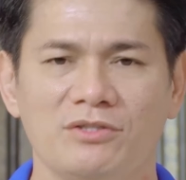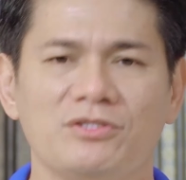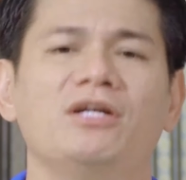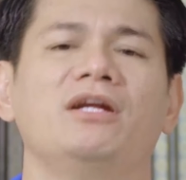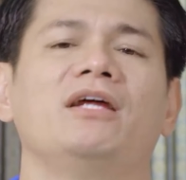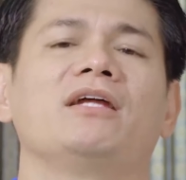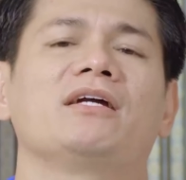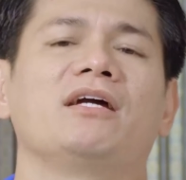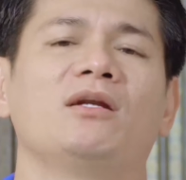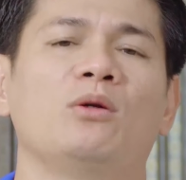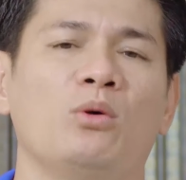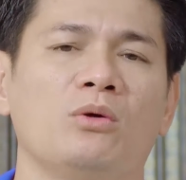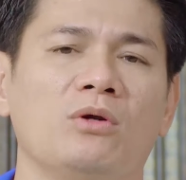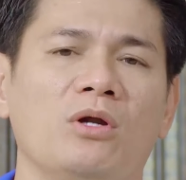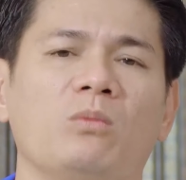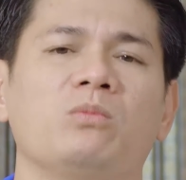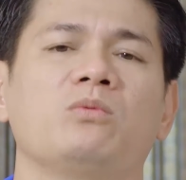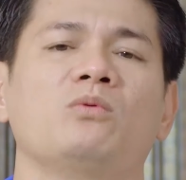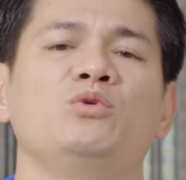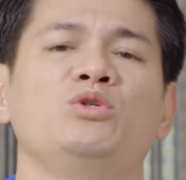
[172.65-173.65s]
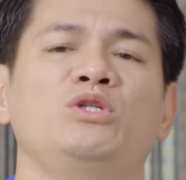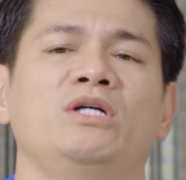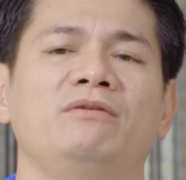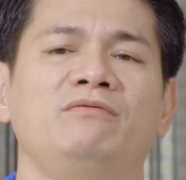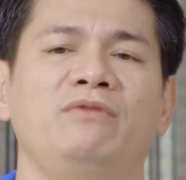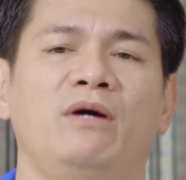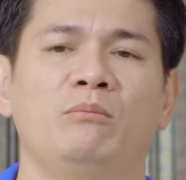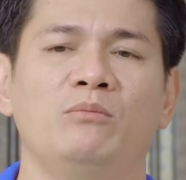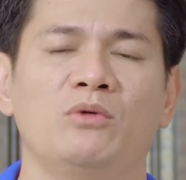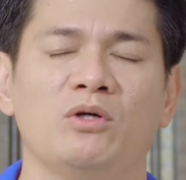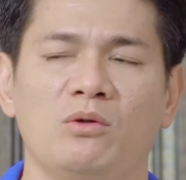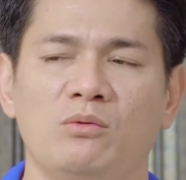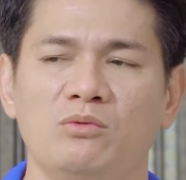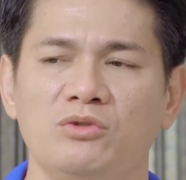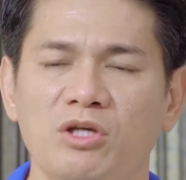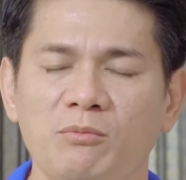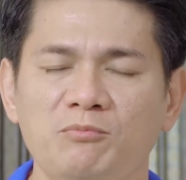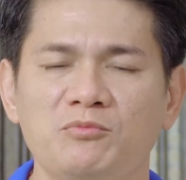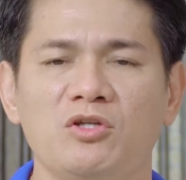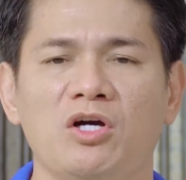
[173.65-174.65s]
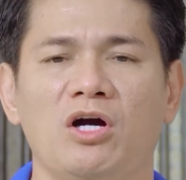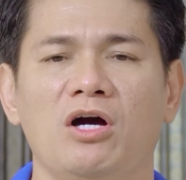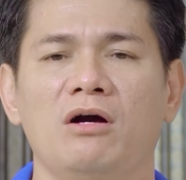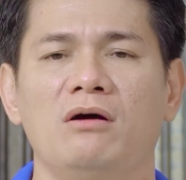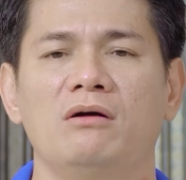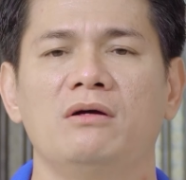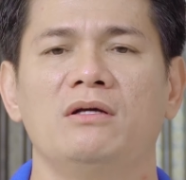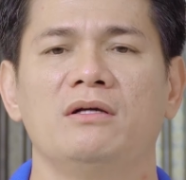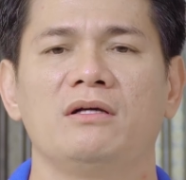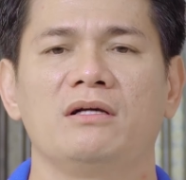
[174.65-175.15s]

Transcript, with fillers: cho nên cái độ đục của sản phẩm nó cũng giúp cho